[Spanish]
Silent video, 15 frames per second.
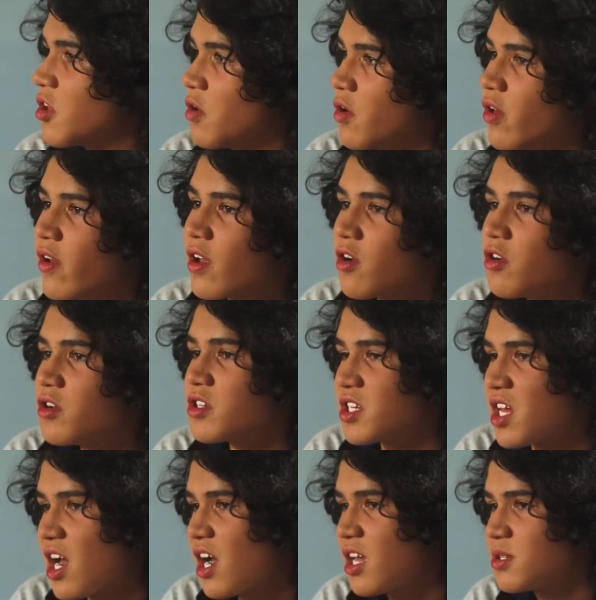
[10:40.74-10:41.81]
que uno debe
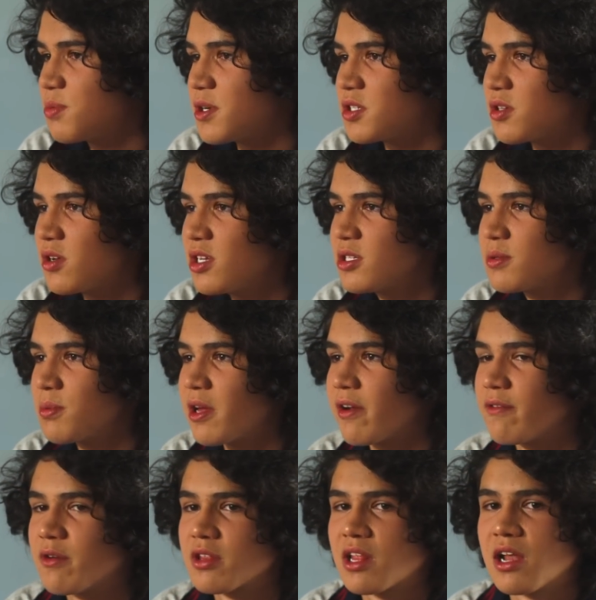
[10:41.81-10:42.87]
conocer a las personas
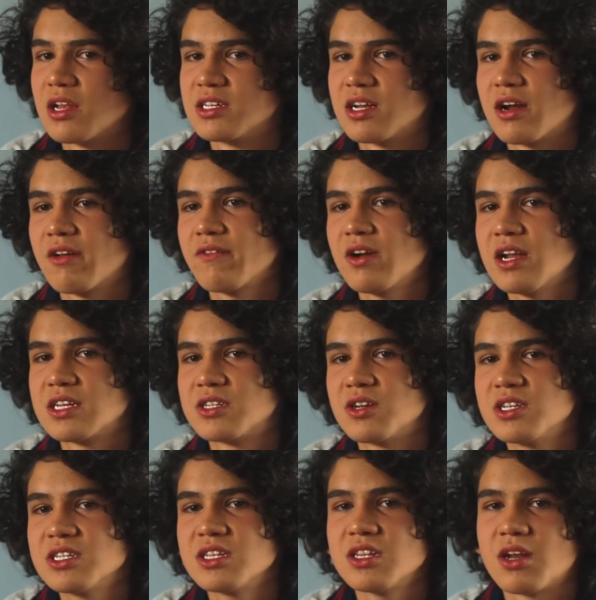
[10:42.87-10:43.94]
para fortalecer las
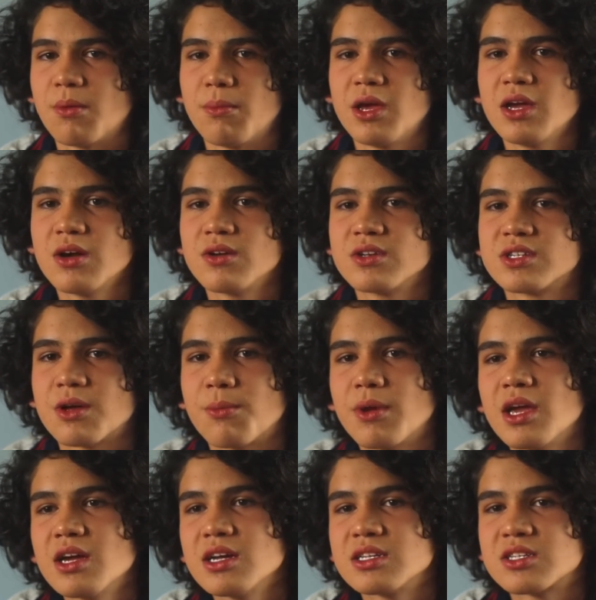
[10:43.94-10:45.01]
relaciones entre amigos,
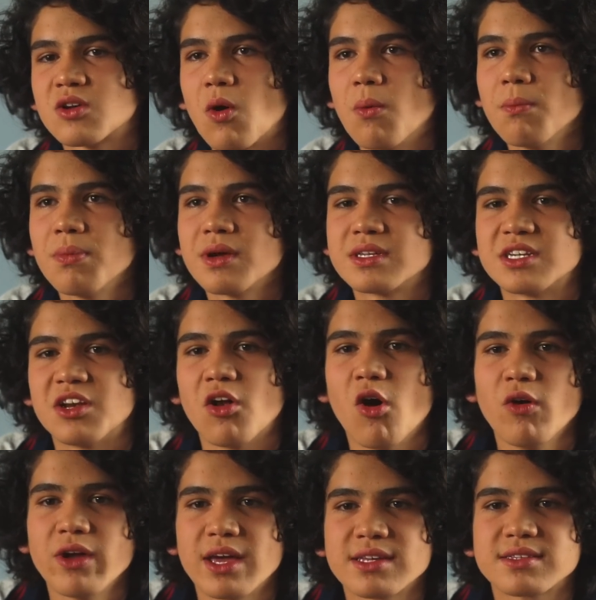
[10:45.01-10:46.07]
amigas, compas y
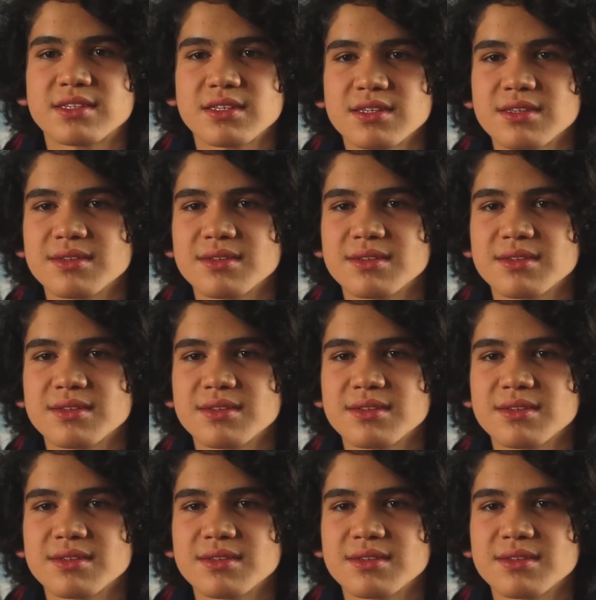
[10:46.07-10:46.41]
novias.